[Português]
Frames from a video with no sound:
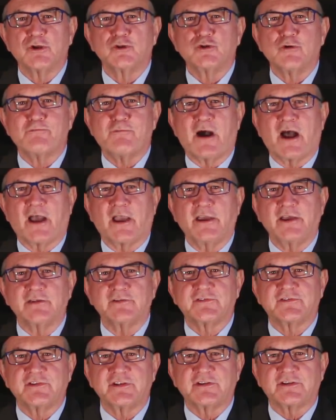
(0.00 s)
do
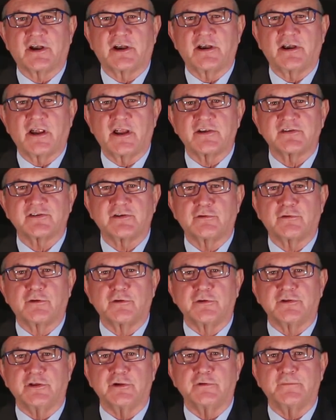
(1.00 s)
Barretos International
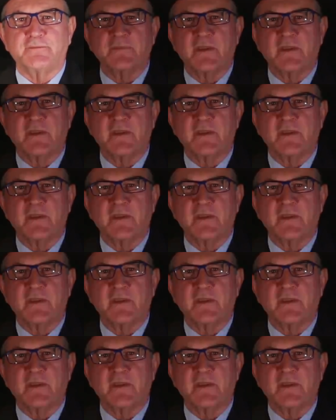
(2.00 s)
Rodeo,